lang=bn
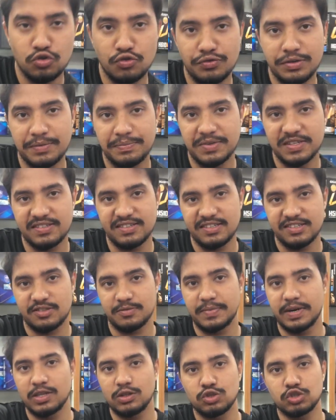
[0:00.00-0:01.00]
টু ফিফটি
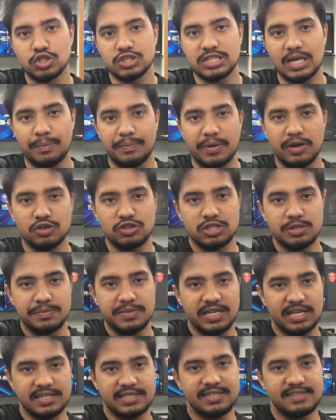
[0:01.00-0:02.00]
সিক্স মানে দুশো ছাপ্পান্ন
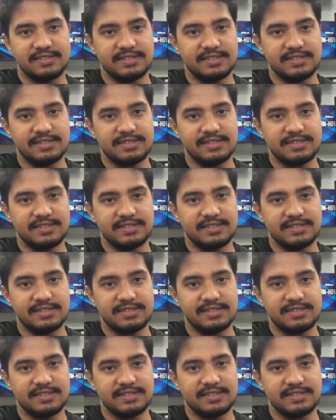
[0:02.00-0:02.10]
জিবি একটি